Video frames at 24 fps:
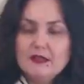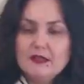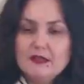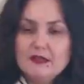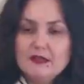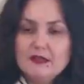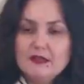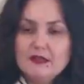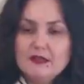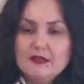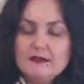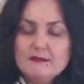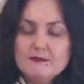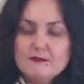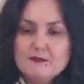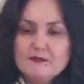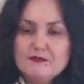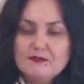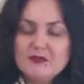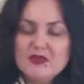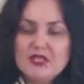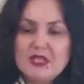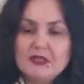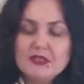
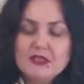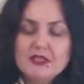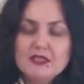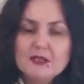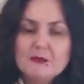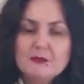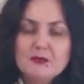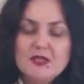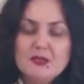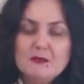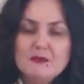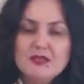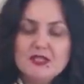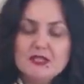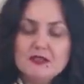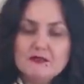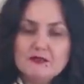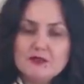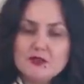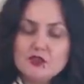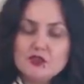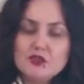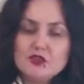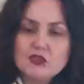Какие-то перемены в
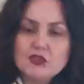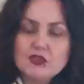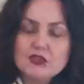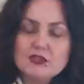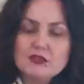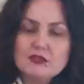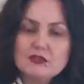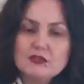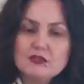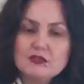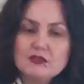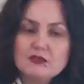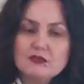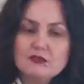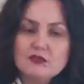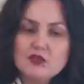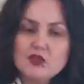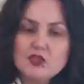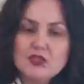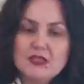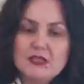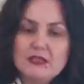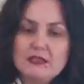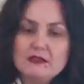вашей жизни
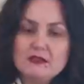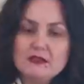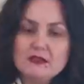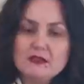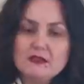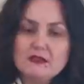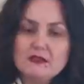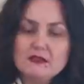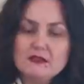случились,